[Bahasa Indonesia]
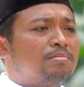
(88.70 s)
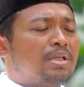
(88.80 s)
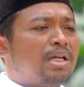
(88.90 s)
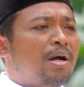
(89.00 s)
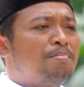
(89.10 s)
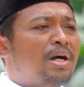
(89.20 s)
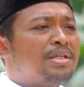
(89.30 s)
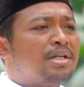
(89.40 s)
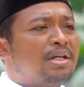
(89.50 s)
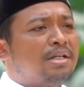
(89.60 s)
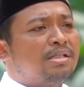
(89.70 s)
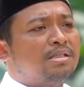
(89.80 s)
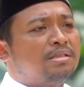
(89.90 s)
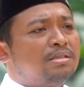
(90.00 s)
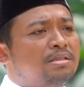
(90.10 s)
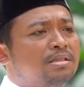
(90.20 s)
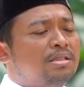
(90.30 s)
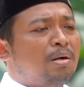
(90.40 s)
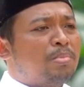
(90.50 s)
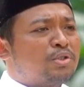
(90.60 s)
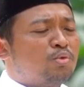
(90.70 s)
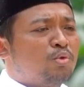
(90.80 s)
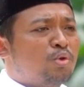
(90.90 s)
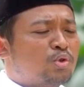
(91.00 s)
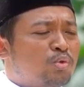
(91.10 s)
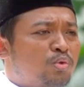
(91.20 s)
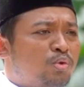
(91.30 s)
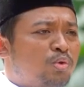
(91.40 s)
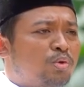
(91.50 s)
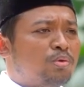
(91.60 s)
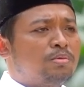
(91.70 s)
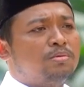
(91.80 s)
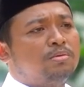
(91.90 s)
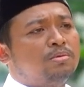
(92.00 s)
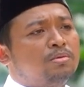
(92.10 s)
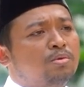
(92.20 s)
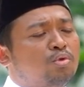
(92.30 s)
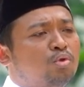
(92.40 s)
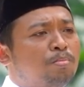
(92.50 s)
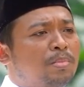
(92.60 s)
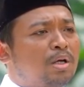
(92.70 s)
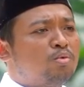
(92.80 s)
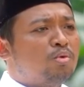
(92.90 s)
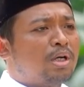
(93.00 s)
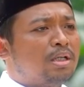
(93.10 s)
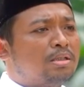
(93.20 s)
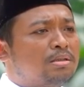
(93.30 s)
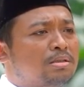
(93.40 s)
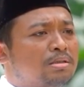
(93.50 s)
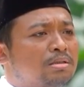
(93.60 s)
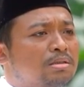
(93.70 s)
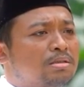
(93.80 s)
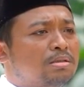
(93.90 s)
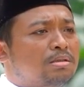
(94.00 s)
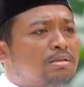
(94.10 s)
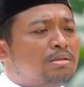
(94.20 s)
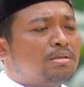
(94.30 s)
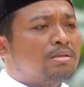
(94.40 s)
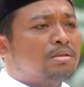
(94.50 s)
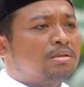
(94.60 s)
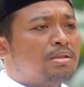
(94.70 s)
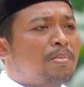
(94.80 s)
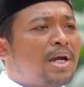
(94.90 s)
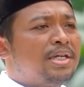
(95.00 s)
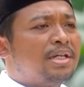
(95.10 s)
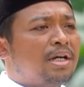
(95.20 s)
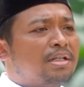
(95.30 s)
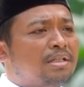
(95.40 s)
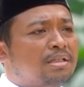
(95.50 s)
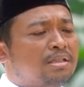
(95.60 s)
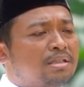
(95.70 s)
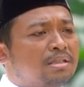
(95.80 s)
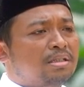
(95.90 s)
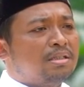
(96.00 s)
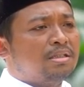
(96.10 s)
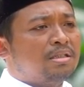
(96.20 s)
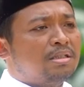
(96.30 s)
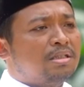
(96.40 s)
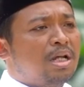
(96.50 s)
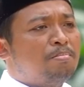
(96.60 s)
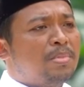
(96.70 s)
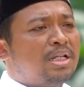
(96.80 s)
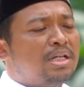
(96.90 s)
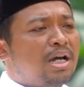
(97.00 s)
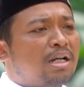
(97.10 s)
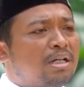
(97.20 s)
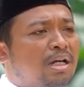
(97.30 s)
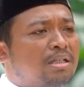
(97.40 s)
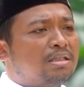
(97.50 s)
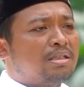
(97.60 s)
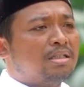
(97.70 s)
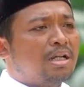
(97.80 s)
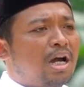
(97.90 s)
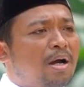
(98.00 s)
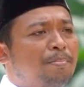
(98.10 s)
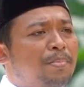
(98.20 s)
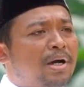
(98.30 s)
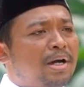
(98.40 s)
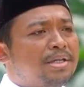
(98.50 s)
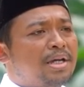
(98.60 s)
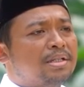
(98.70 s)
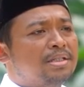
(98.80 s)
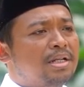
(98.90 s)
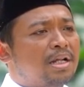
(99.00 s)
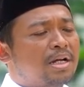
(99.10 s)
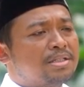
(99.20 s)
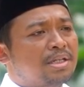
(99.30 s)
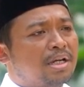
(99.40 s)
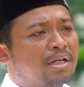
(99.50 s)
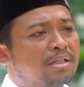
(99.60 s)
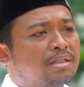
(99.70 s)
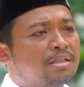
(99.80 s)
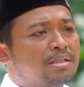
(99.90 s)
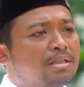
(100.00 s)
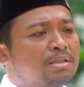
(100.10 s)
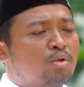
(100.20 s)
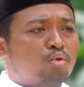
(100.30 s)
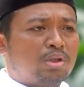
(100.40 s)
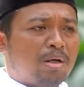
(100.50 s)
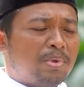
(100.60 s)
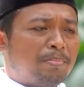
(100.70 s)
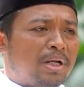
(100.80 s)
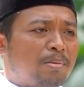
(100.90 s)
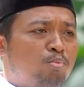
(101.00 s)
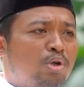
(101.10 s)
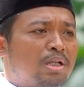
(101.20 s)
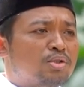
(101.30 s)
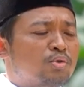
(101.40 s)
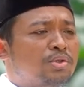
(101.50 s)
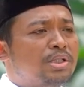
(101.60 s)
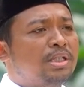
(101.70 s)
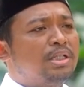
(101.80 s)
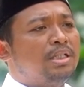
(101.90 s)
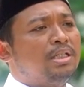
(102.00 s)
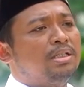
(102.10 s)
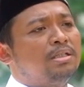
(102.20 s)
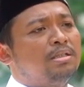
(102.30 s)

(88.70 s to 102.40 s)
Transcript: bagi hambanya yang bersungguh-sungguh untuk melakukan kebaikan dan meninggalkan apa yang dilarangnya terutama pada bulan suci ini,